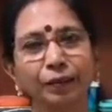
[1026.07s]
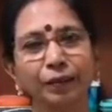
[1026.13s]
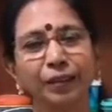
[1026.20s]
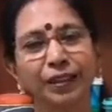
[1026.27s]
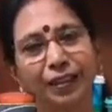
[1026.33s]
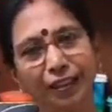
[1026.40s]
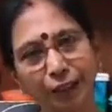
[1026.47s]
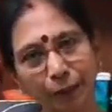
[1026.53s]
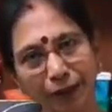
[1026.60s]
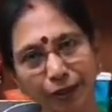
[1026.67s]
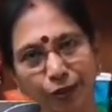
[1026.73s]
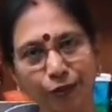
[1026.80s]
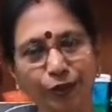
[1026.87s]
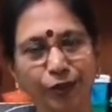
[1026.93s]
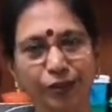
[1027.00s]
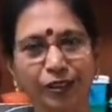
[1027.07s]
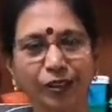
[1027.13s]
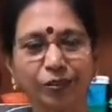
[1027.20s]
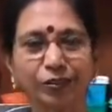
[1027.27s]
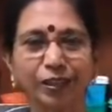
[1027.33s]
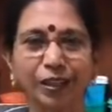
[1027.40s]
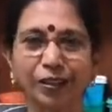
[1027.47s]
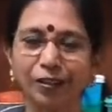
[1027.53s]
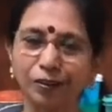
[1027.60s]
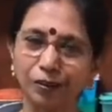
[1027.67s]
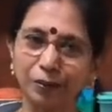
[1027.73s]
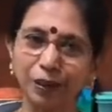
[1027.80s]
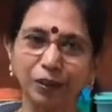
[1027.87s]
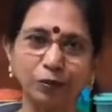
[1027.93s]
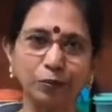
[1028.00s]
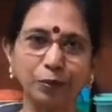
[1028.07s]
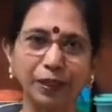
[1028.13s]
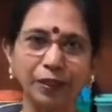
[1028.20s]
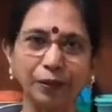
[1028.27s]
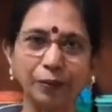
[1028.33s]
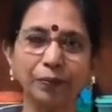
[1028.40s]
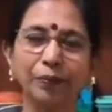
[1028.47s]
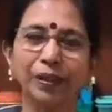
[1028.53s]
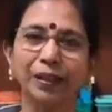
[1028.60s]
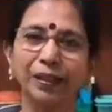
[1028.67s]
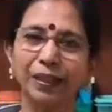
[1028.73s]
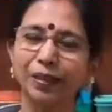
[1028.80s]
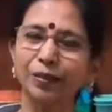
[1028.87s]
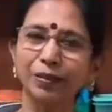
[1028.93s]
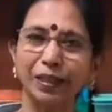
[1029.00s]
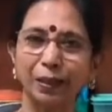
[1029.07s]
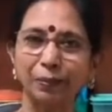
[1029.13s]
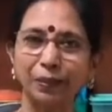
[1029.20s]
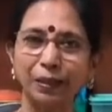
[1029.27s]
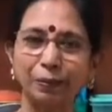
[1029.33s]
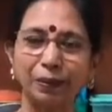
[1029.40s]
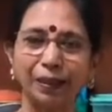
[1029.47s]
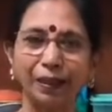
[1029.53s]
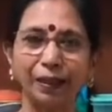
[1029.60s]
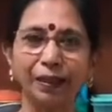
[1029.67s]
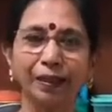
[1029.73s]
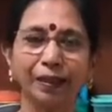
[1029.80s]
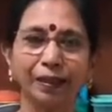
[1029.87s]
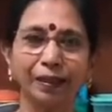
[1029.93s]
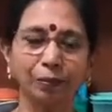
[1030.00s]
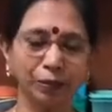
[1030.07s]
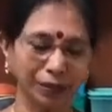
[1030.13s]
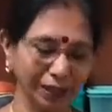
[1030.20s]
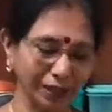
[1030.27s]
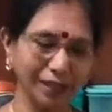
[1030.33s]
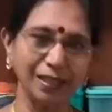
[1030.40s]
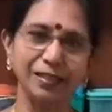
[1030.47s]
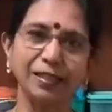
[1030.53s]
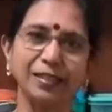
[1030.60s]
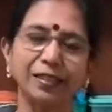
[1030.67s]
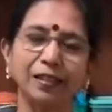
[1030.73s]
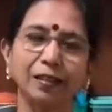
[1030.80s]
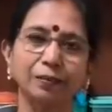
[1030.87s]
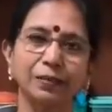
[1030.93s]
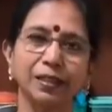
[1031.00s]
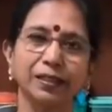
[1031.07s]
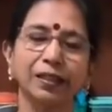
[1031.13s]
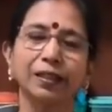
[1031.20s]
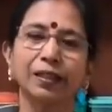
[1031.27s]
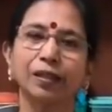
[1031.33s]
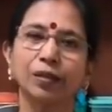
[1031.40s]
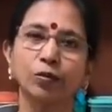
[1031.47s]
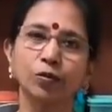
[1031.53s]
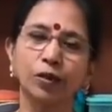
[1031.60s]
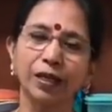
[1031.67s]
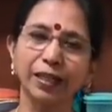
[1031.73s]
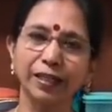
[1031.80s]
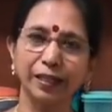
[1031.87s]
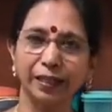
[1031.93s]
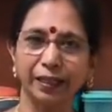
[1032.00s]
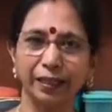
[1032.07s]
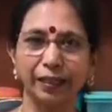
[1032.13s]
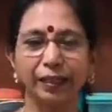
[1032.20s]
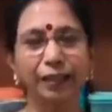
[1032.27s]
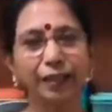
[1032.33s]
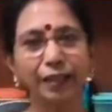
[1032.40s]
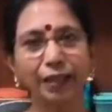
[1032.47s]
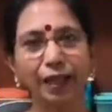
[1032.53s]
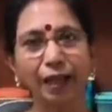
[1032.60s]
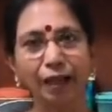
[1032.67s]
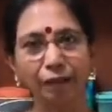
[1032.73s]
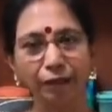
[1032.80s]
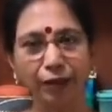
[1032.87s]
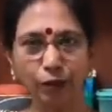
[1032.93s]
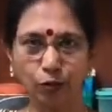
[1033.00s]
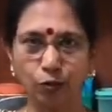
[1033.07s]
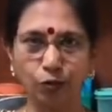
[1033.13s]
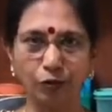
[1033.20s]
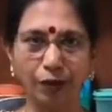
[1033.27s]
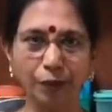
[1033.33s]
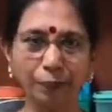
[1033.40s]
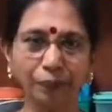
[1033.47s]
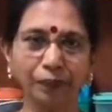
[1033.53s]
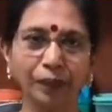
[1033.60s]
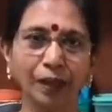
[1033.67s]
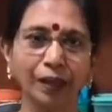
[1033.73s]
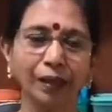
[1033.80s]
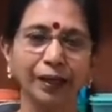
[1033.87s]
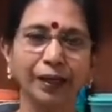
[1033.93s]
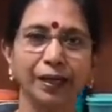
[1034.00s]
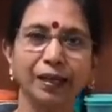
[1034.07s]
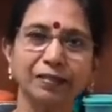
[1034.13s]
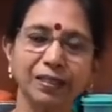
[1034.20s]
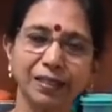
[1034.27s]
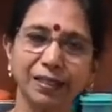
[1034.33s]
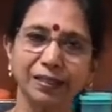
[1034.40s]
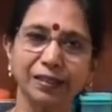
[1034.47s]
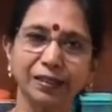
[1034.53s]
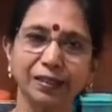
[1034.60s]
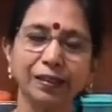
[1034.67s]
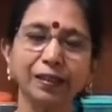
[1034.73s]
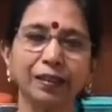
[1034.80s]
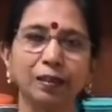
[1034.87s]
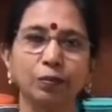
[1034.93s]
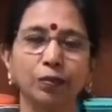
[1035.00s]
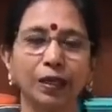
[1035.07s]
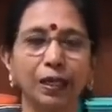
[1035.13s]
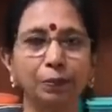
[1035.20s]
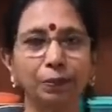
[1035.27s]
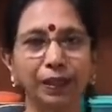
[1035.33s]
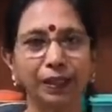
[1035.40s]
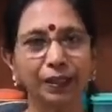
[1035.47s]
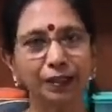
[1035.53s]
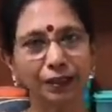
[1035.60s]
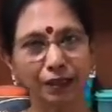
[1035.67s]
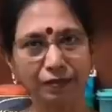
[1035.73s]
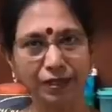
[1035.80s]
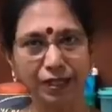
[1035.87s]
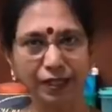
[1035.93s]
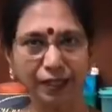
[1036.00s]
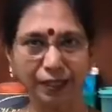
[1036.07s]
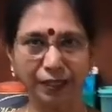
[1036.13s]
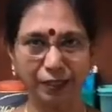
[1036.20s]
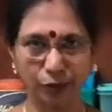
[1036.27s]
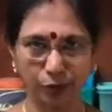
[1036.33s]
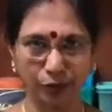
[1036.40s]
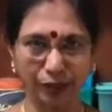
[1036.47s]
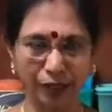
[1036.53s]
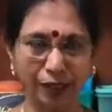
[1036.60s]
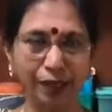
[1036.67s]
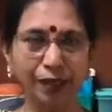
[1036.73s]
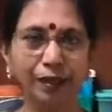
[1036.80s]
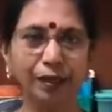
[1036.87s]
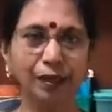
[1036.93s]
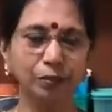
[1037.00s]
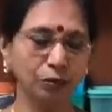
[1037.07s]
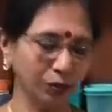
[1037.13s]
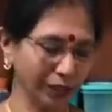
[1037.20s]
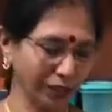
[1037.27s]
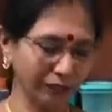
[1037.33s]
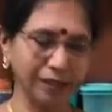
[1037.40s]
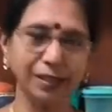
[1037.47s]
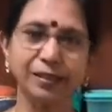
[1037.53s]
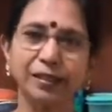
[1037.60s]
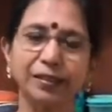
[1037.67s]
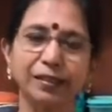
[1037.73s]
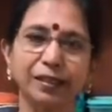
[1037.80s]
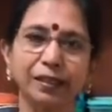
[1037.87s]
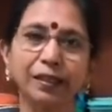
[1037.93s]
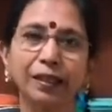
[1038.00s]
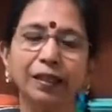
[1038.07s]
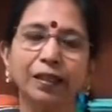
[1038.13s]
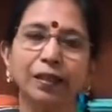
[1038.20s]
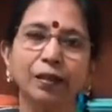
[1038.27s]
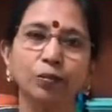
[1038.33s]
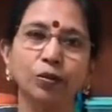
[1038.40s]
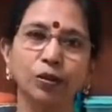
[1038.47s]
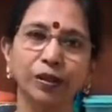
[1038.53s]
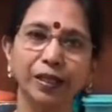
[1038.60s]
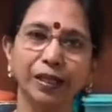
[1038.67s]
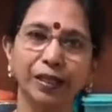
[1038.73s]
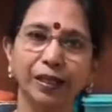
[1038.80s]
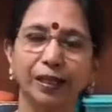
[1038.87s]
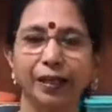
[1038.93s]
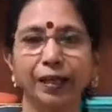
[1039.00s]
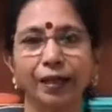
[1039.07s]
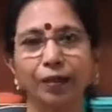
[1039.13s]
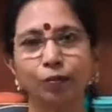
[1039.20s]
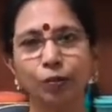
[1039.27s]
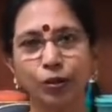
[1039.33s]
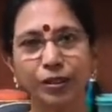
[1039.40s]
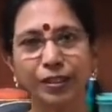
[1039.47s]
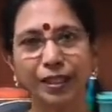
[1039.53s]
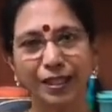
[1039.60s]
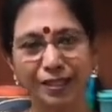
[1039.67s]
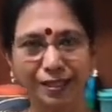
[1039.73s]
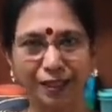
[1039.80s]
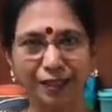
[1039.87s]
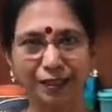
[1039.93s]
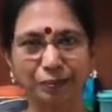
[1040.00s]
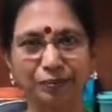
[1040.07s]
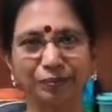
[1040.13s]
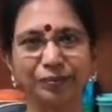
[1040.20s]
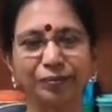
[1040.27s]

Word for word: வித்தியாசமான சுவையோடு இருக்கும் எல்லாருக்கும் மிகவும் பிடிக்கும் நீங்களும் ட்ரை பண்ணி பாருங்கள் முதல்ல நான் செஞ்சு காமிச்சது உருளைக்கிழங்கு அவல் கோவா ரெண்டாவது செஞ்சது மலைப்பயிறு தவசைக்கீரை சுண்டல் மூன்றாவதாக செஞ்சது முருங்கைக்காய் மொச்சை சாதம்